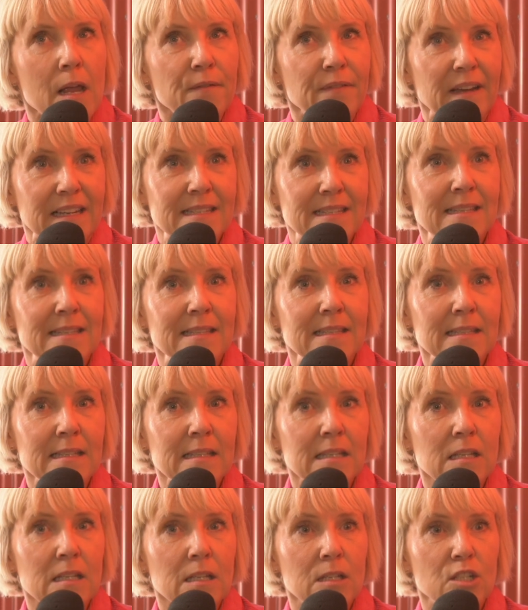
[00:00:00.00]
Fait
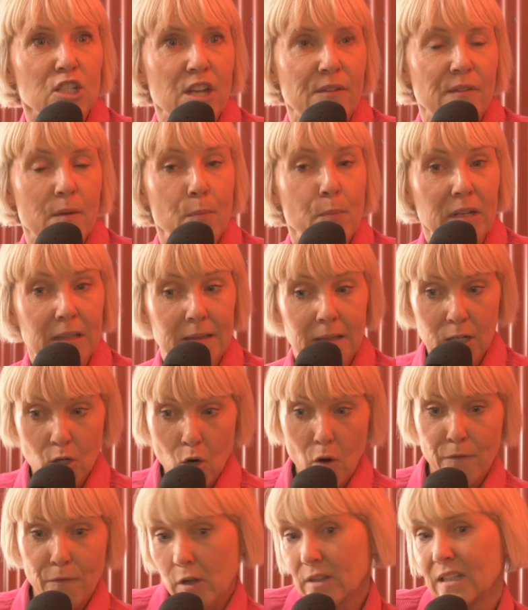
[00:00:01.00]
si j'avais pas été
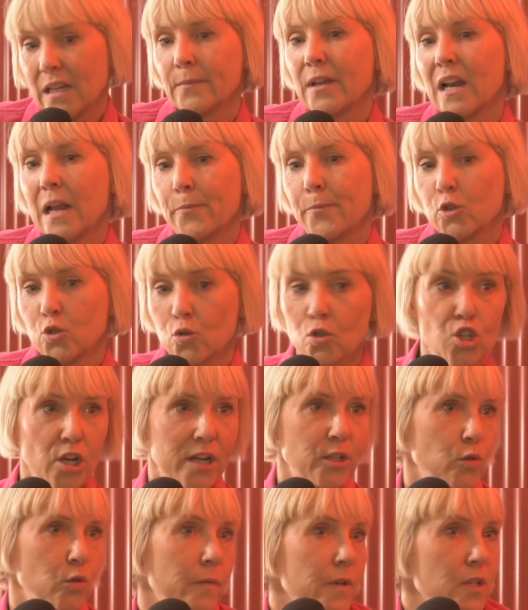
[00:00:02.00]
confortable dans la posture,
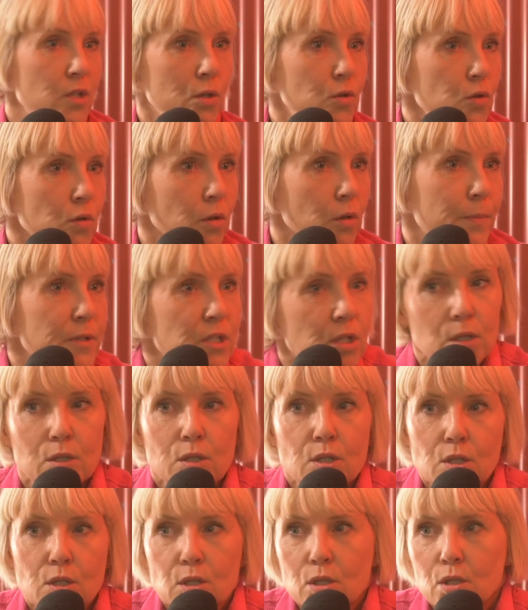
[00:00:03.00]
j'aurais trouvé ça dur parce que
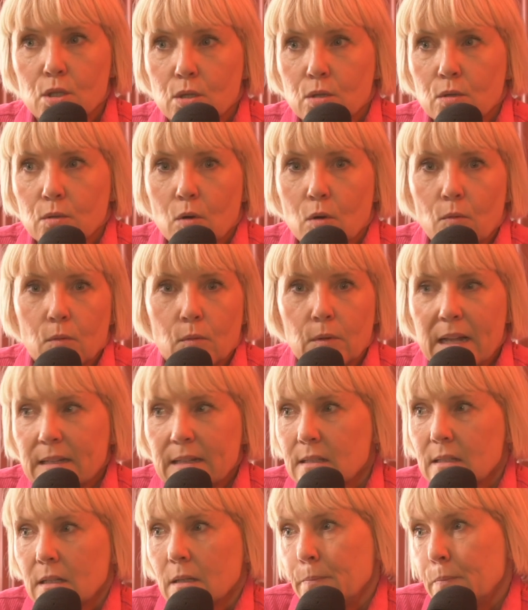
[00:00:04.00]
on
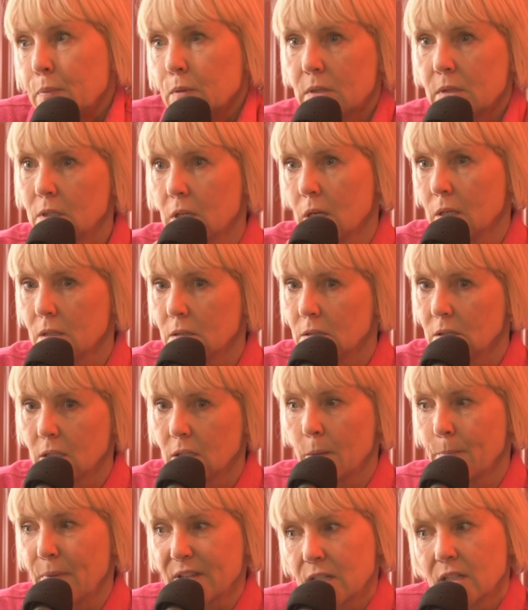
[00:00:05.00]
attire. Il
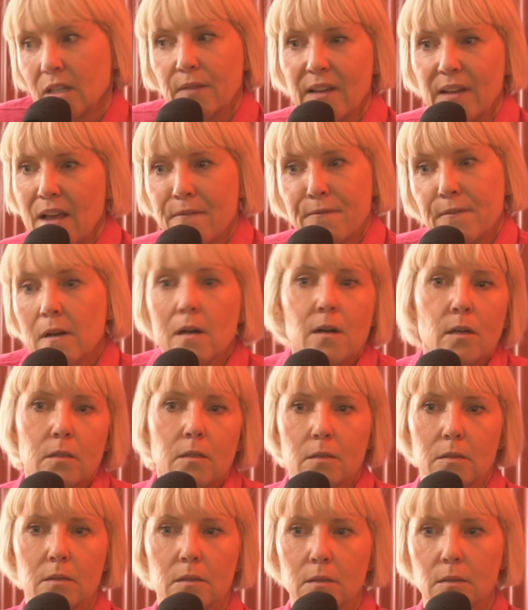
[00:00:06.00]
y, a personne qui fait la file
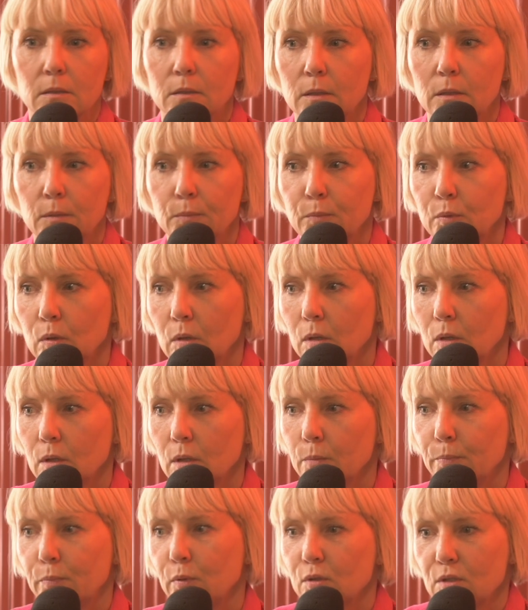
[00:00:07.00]
euh, pour,
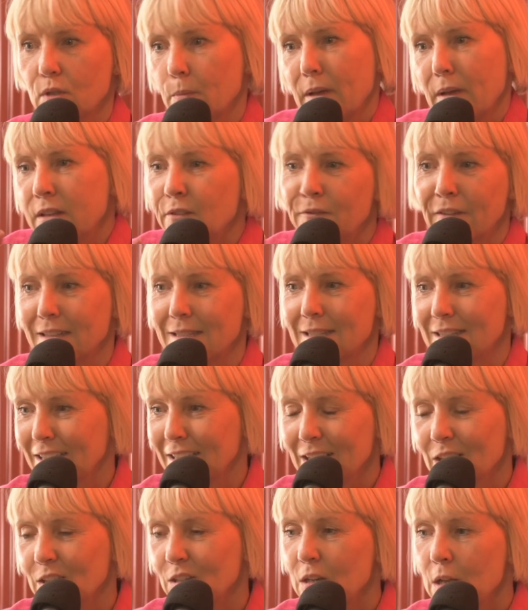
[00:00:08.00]
euh, pour se
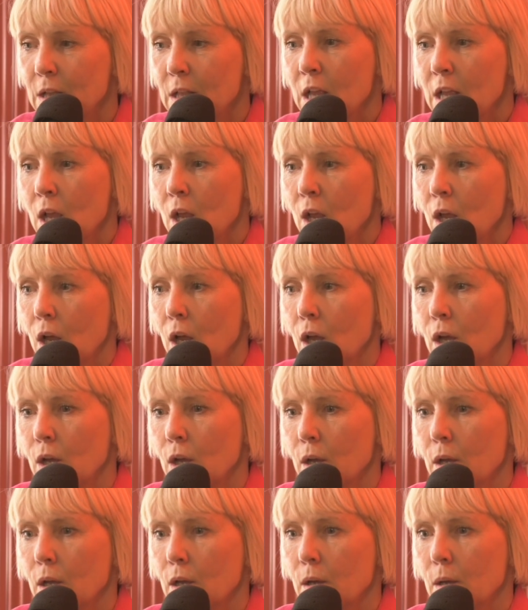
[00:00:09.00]
manifester. Là.
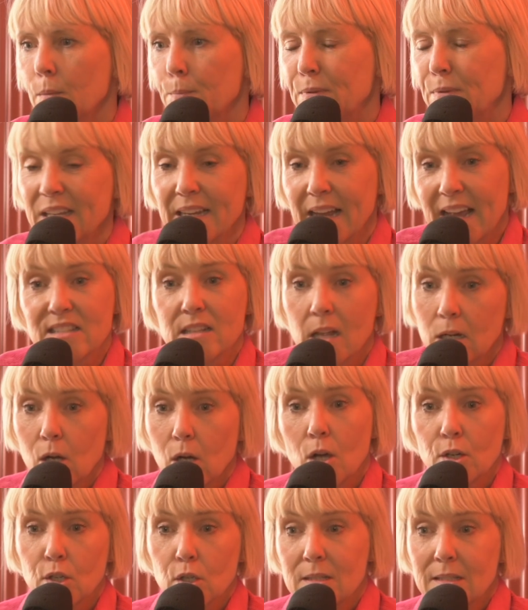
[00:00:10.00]
puis il reste
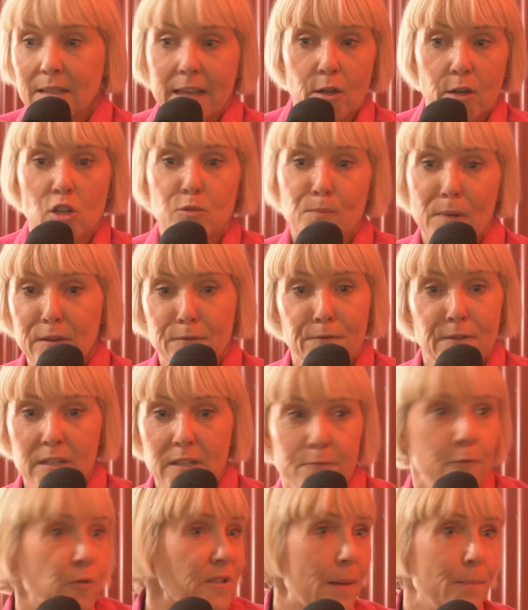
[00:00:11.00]
encore que si quelqu'un se
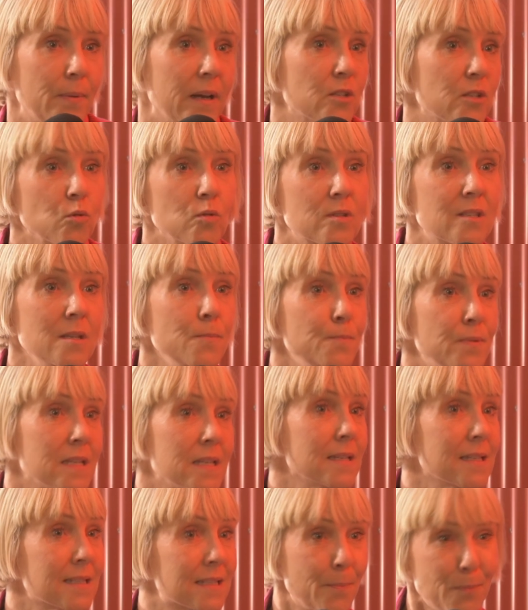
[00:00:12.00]
manifeste, il faut que ça me plaise aussi.
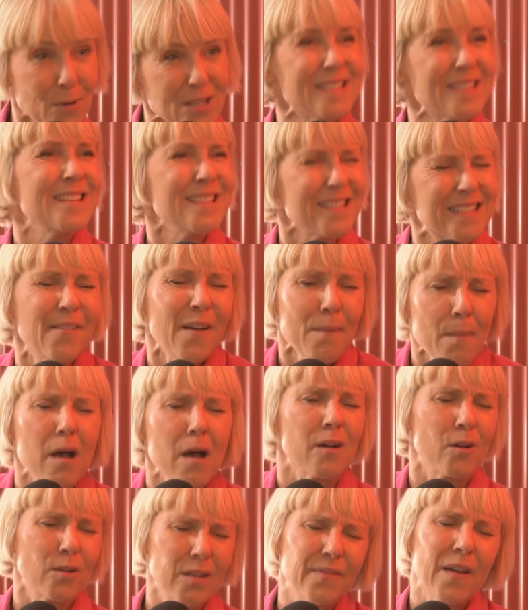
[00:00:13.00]
puis c'est C'est
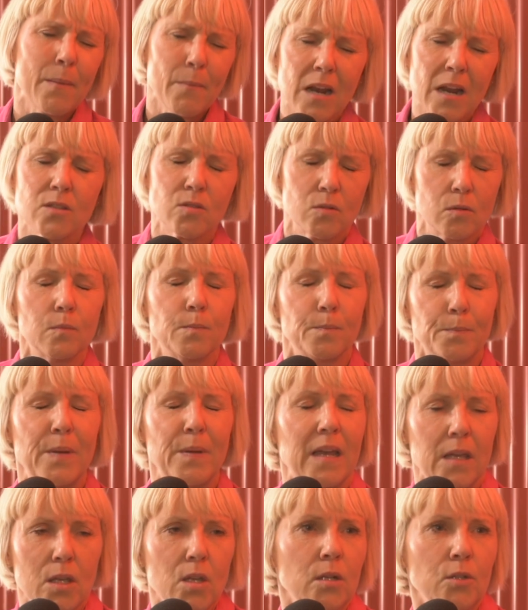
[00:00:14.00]
vraiment. On est vraiment dans une
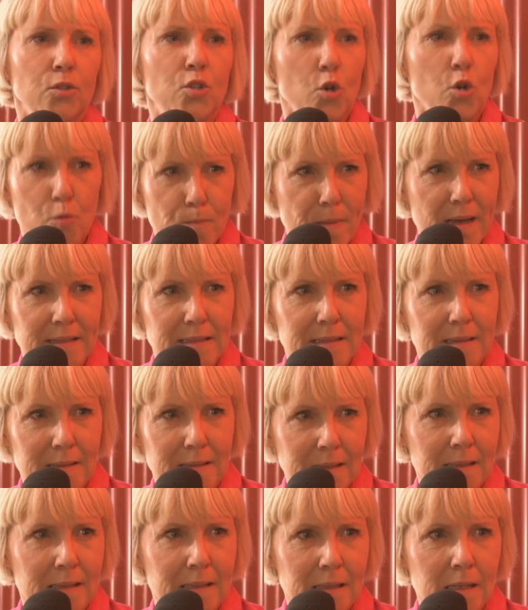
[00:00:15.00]
période, de
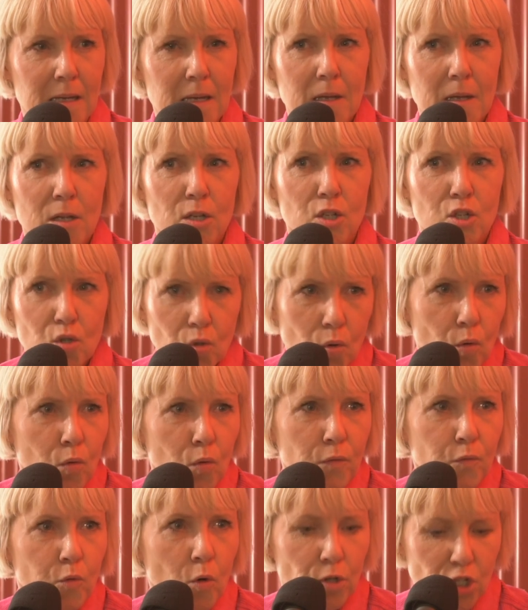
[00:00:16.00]
l'humanité, je
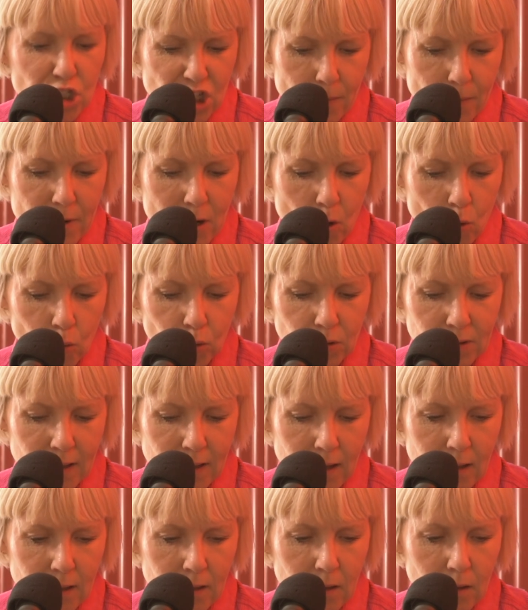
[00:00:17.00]
trouve, où on n'a jamais
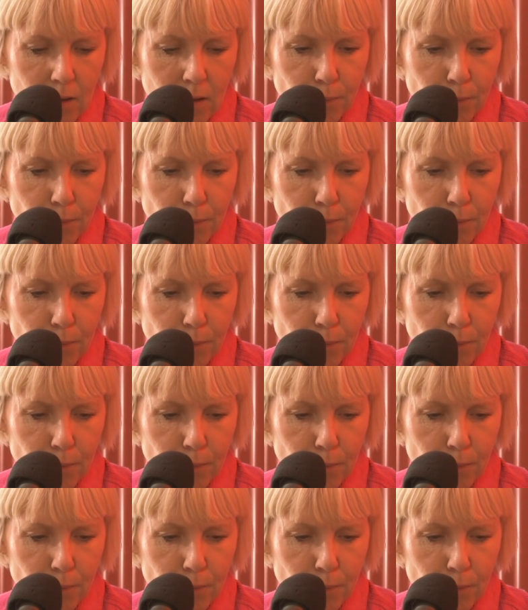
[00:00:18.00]
autant